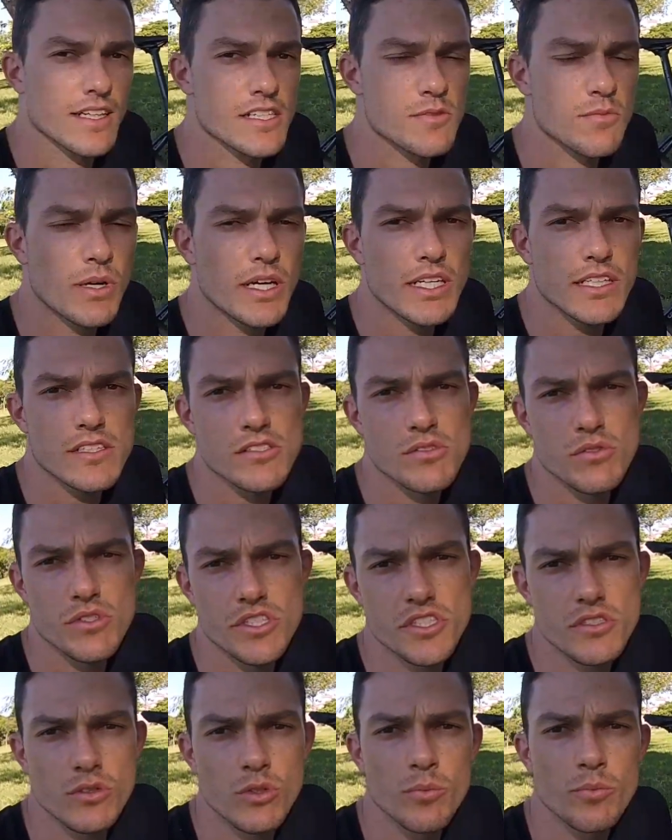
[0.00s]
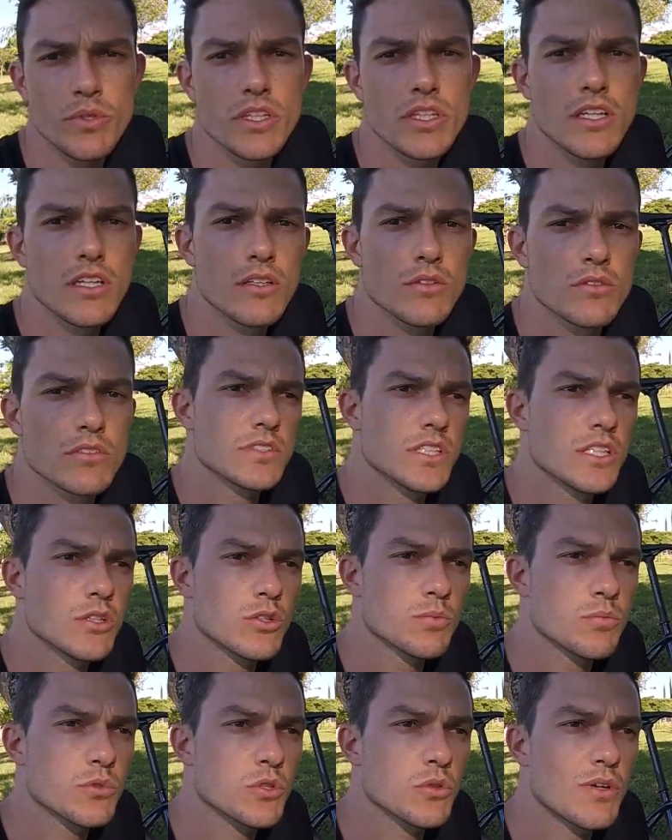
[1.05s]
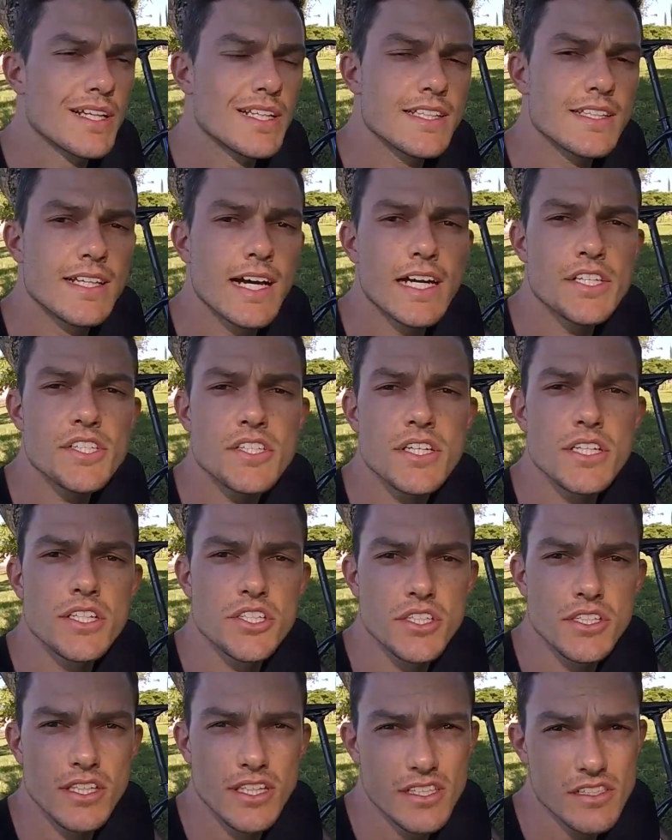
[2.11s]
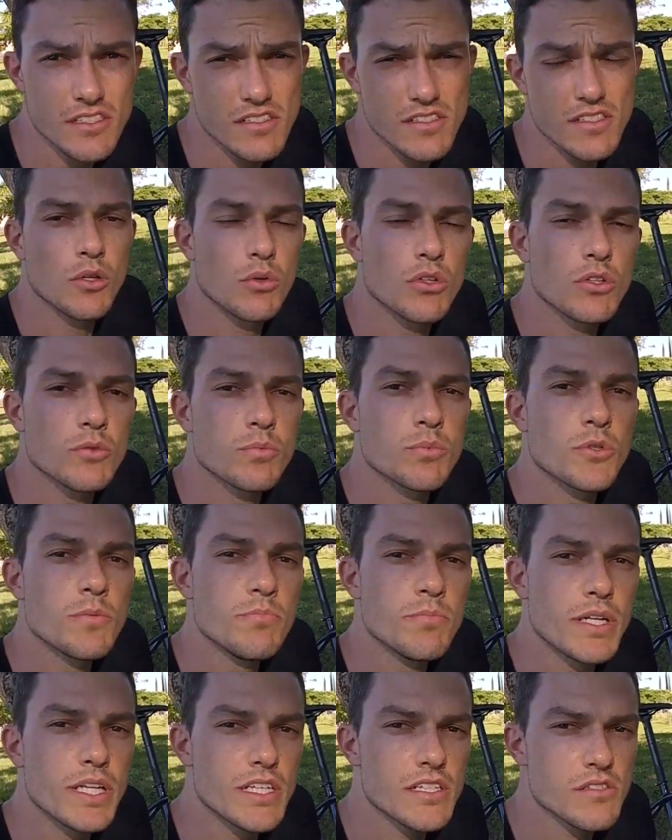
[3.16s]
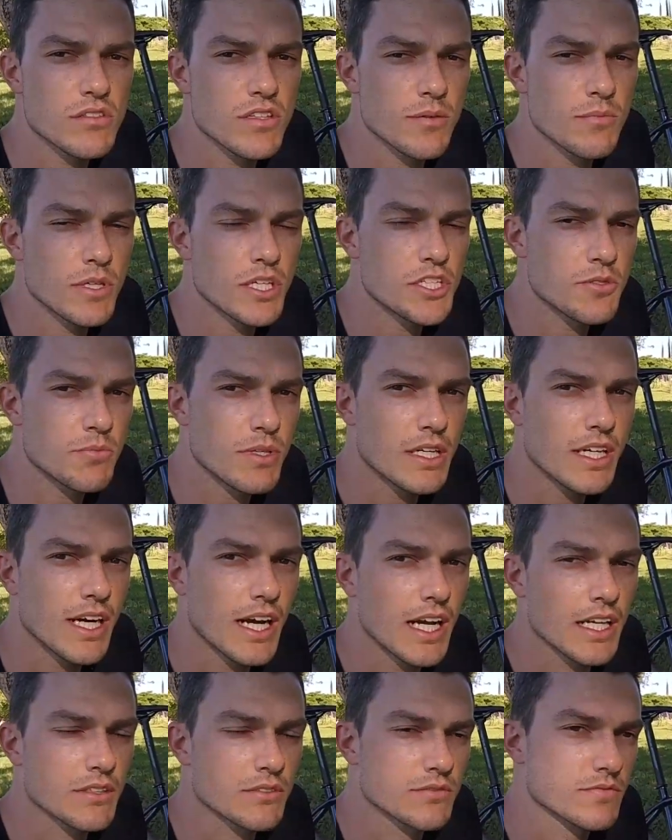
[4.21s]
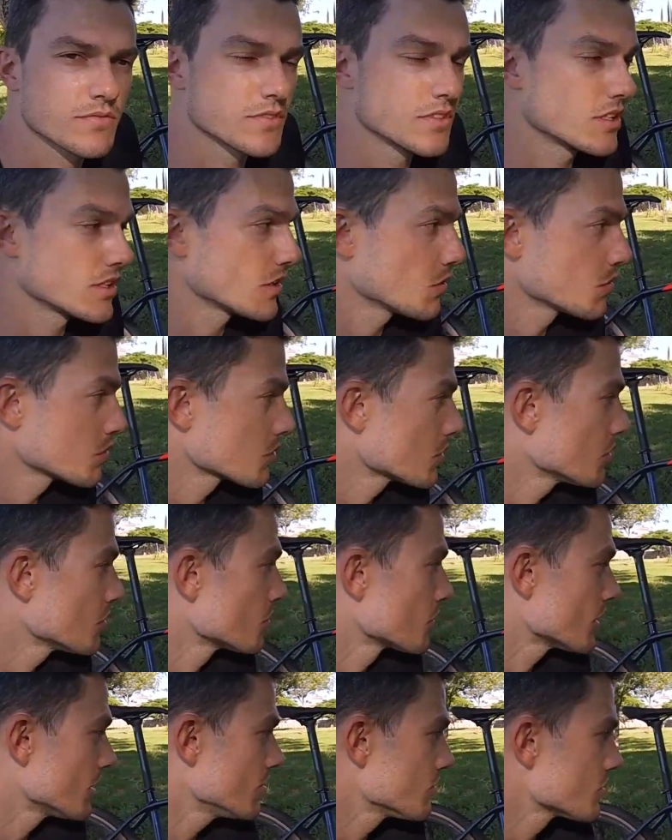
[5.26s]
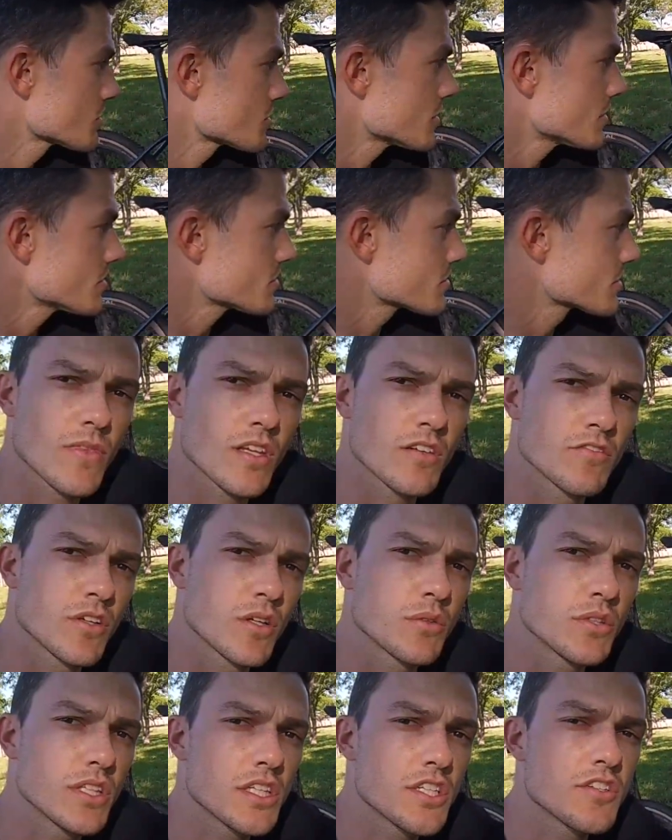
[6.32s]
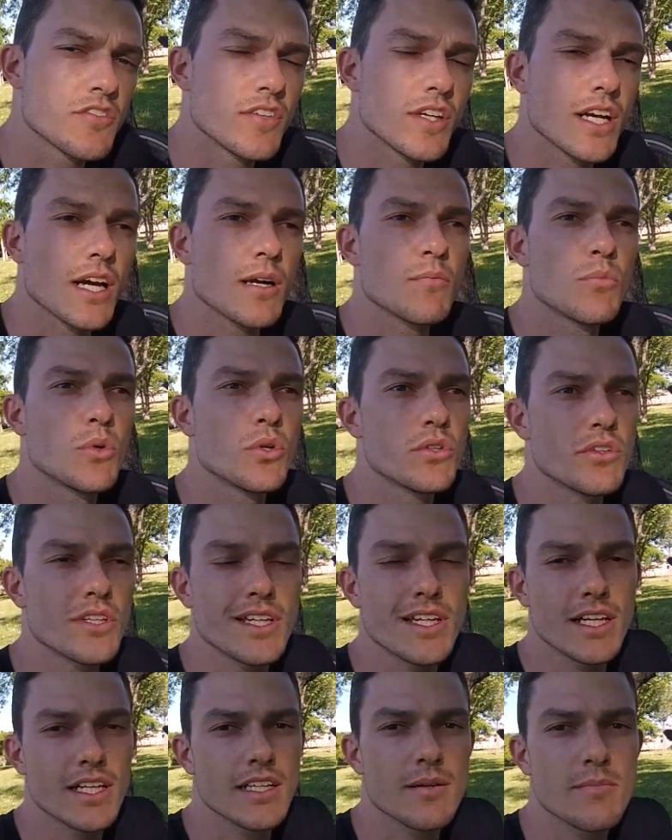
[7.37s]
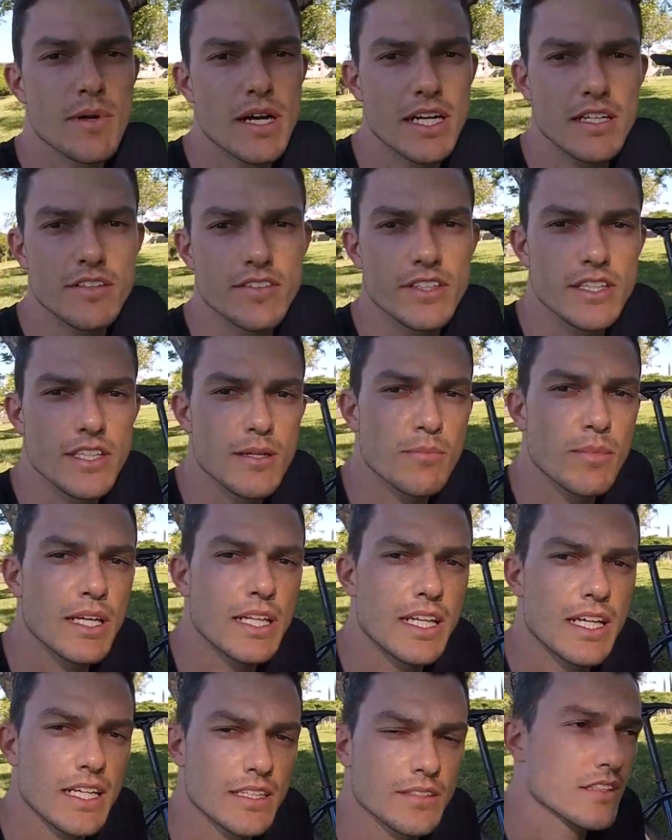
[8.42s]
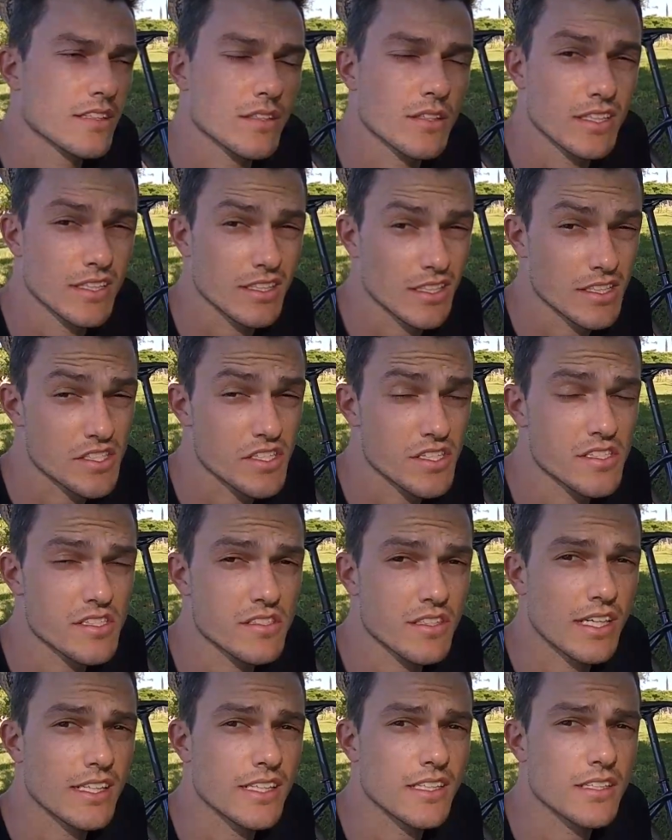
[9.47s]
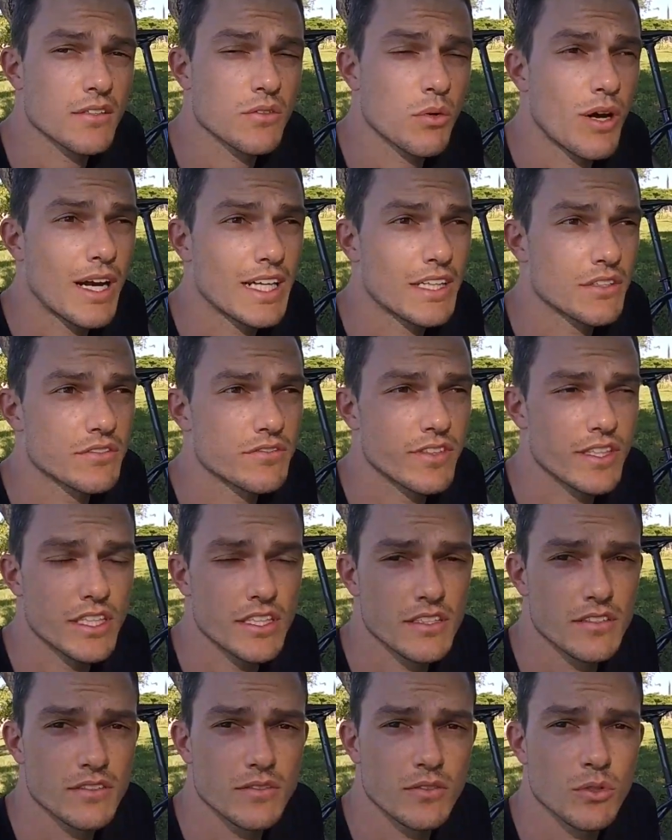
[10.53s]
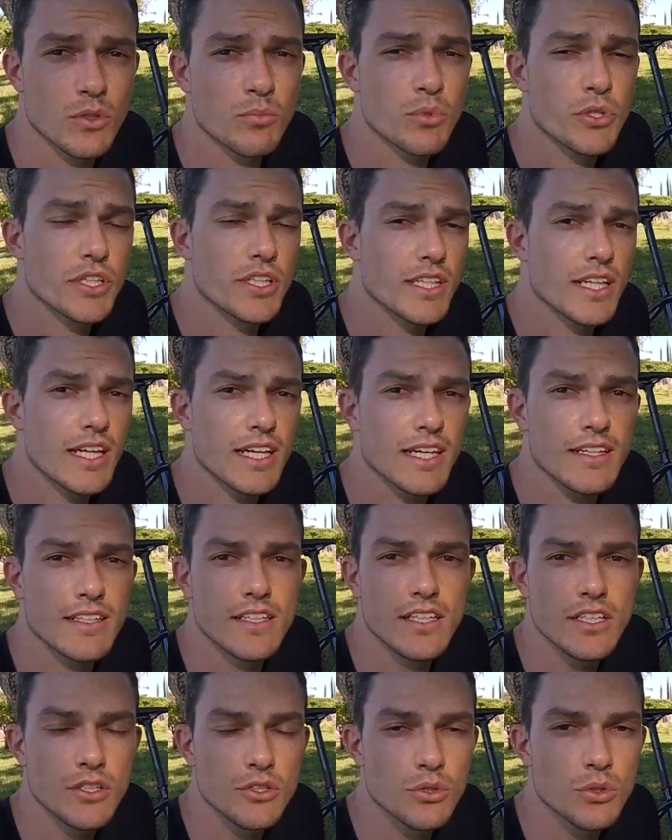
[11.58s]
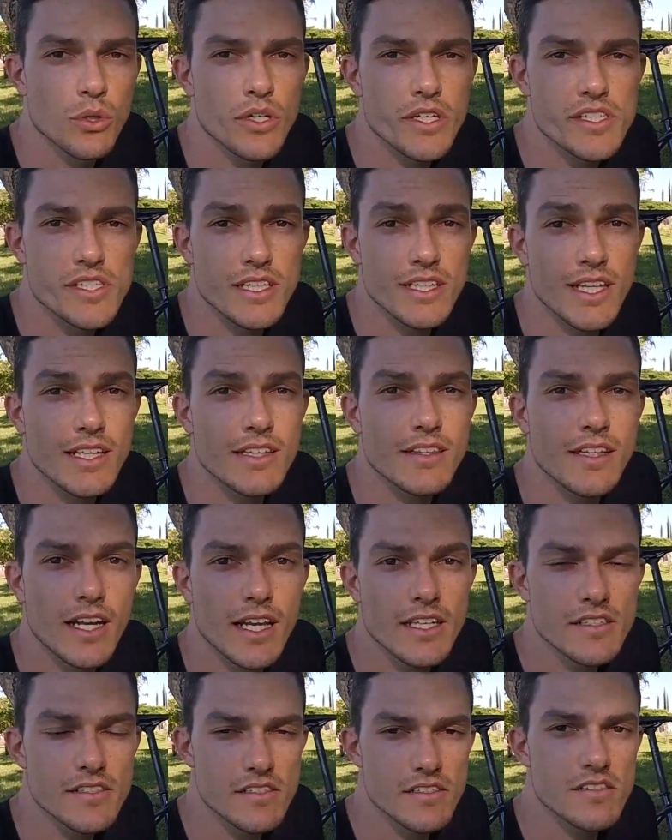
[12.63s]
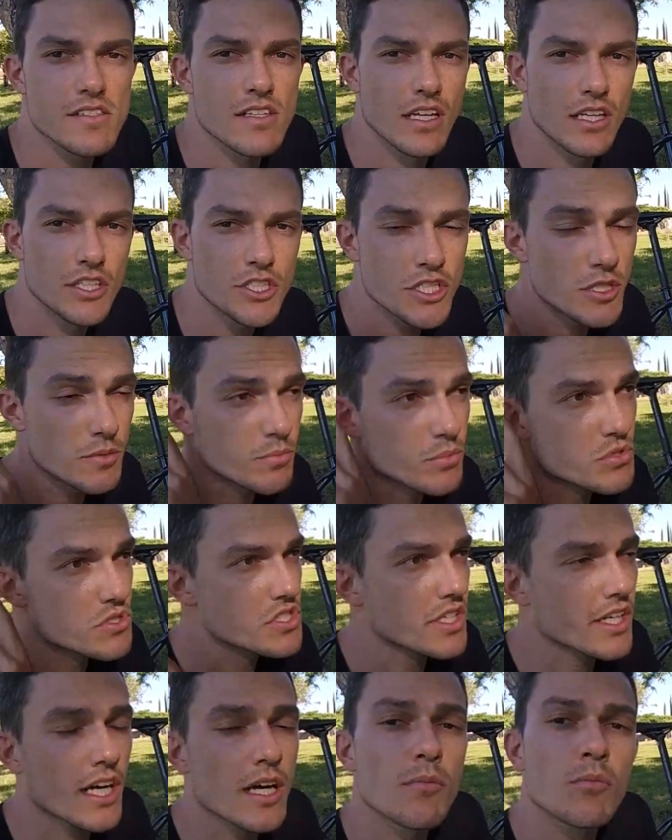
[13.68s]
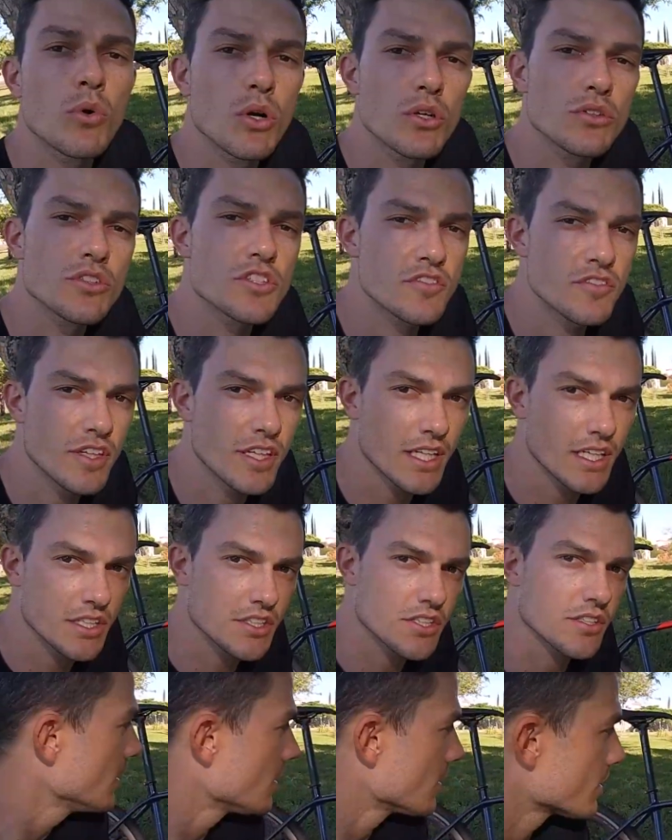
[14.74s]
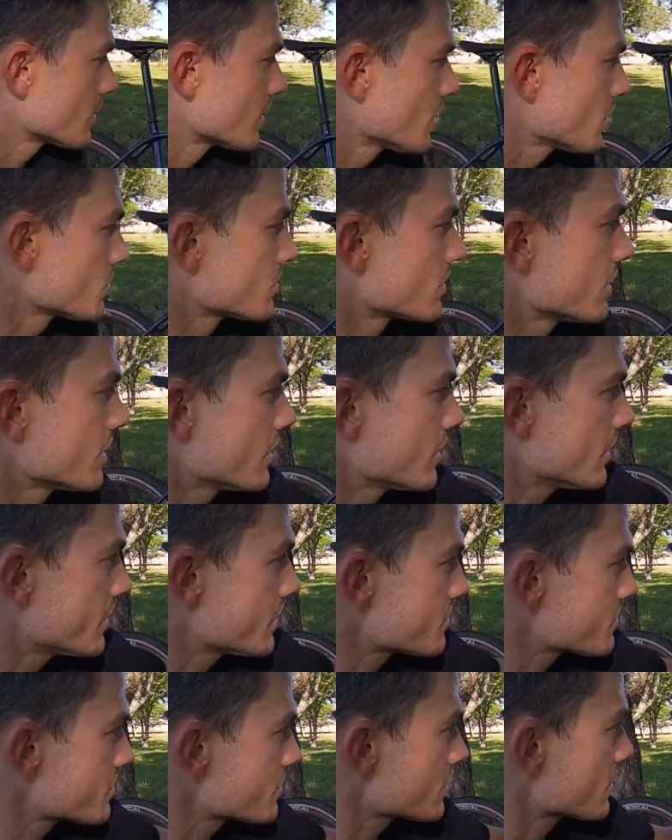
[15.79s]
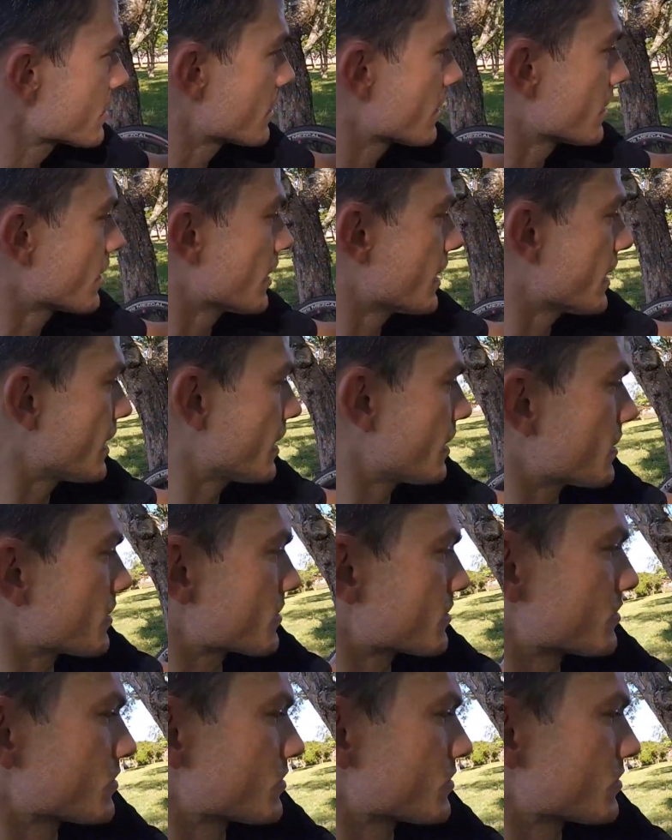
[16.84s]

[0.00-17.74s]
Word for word: As marcas hoje estão optando tanto por qualidade e rigidez, quanto por preço também de mercado. Então, o que vocês vão identificar muito é e cada marca vai trabalhar. Às vezes, cada quadro vai comportar dois até três tipos de carbono diferente. Então, esse é